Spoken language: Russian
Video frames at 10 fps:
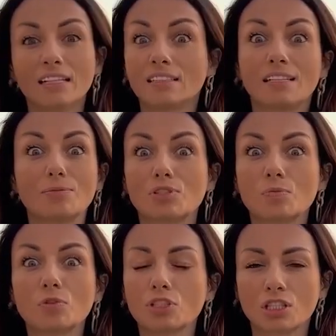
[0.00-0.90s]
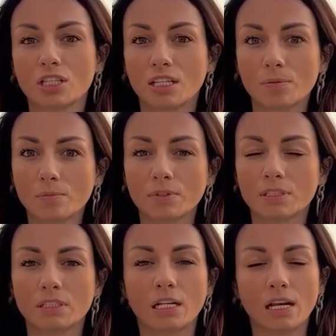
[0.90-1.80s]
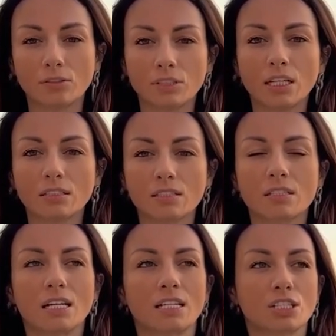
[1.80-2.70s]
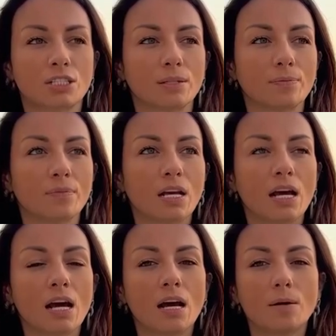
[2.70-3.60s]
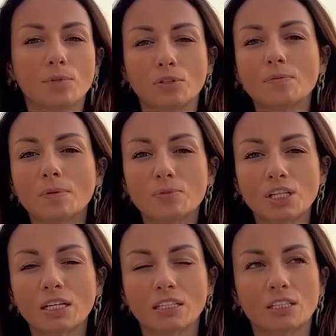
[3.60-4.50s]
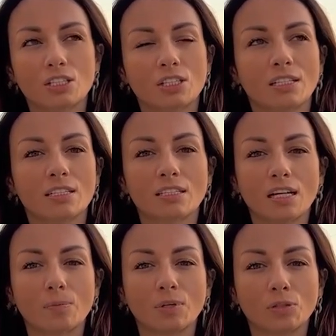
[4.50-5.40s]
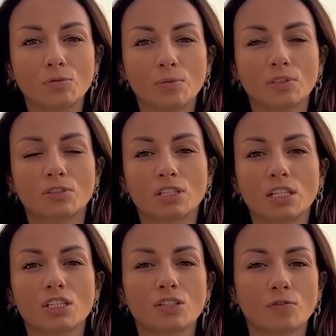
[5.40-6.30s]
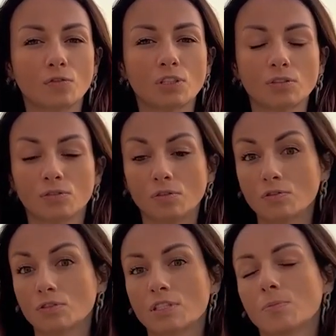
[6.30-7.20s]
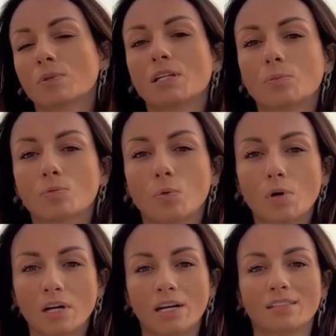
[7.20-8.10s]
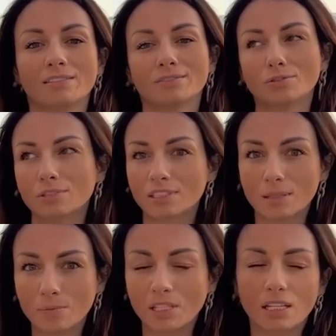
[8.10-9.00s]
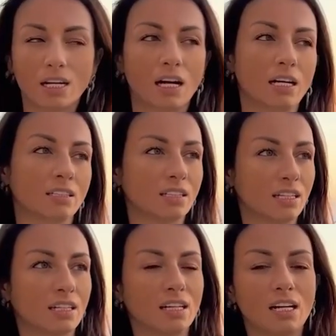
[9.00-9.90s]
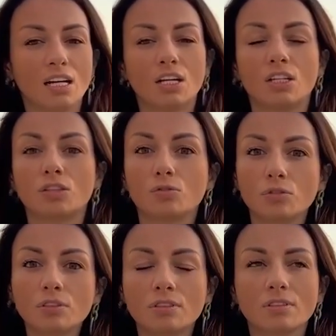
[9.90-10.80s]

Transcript: ты там не сможешь таким быть. И для людей это страшно. Потом вообще, конечно, если так подумать, то человек живет, у него все стабильно плохо, ну или стабильно как-то. И тут